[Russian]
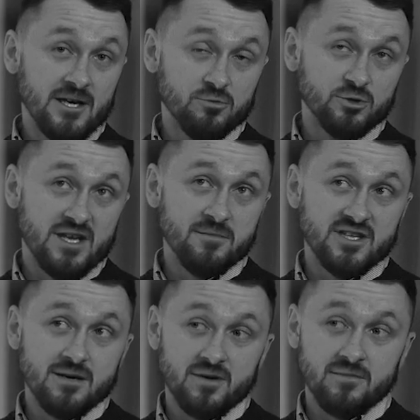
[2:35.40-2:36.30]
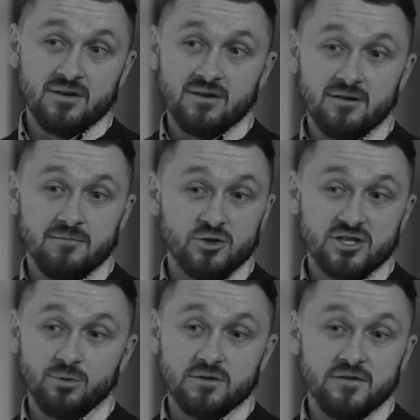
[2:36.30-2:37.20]
Я думаю, такими темпами
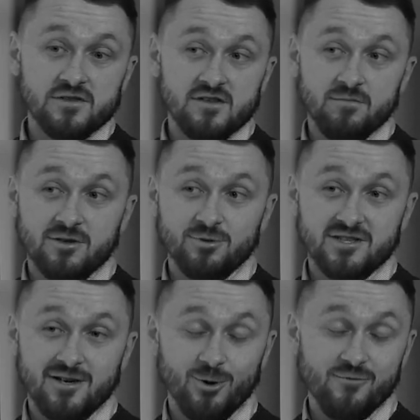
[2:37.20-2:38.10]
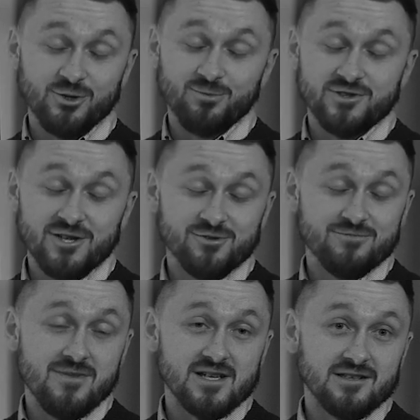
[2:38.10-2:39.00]
можно будет вывести в Беларуси корову, которая будет сразу же
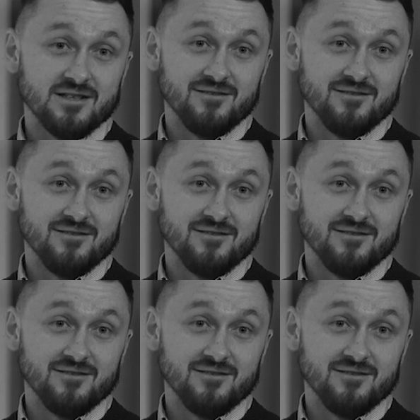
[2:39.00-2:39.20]
масло